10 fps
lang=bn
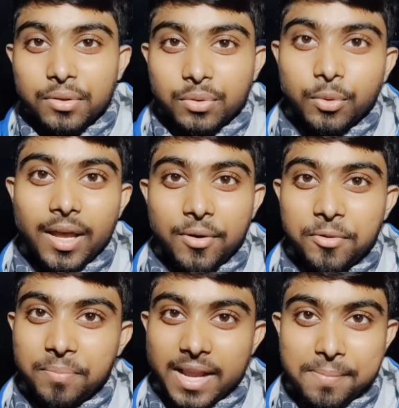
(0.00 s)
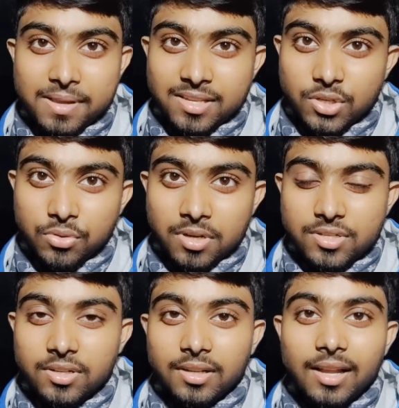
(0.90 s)
তো এখন প্রায় পাঁচে সোয়া
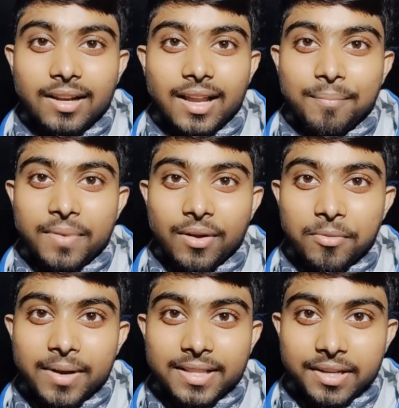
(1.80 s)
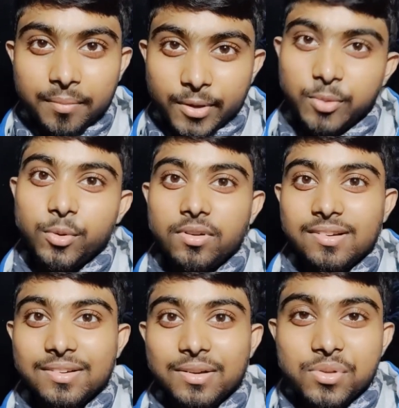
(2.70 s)
ছটা আমরা এখন বাড়ি থেকে বেরোবো
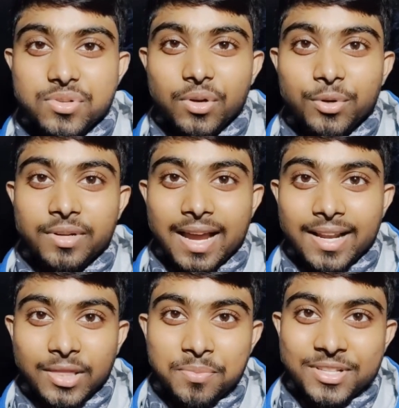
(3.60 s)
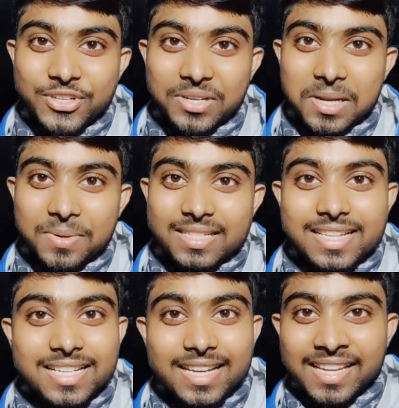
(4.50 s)
তো চলো ডাইরেক্ট তোমাদের সঙ্গে
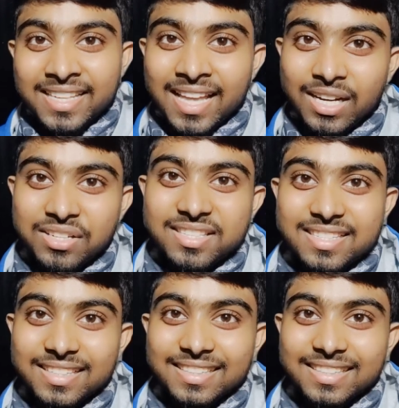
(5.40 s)
স্টেশনে গিয়ে দেখা হচ্ছে